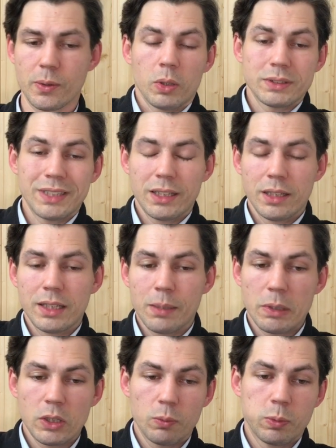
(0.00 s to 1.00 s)
Post na ten
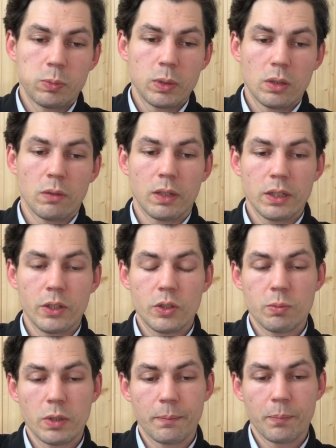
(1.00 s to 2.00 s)
temat
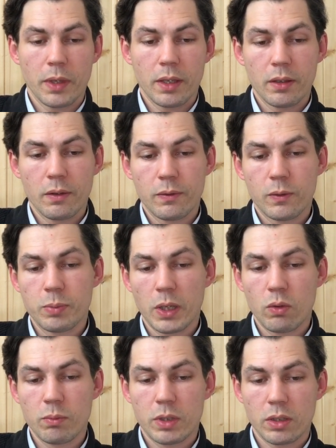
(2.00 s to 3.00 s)
opublikowaliśmy e, w
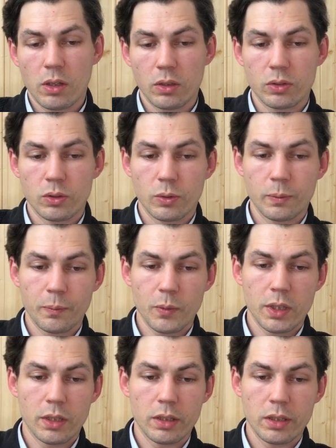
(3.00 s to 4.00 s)
ubiegłym tygodniu
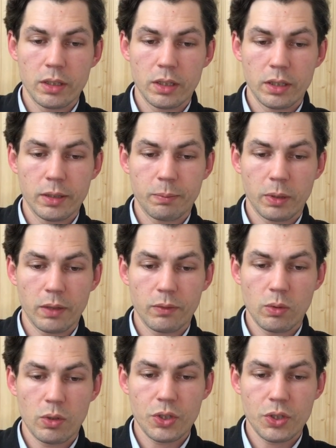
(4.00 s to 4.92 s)
i pojawiło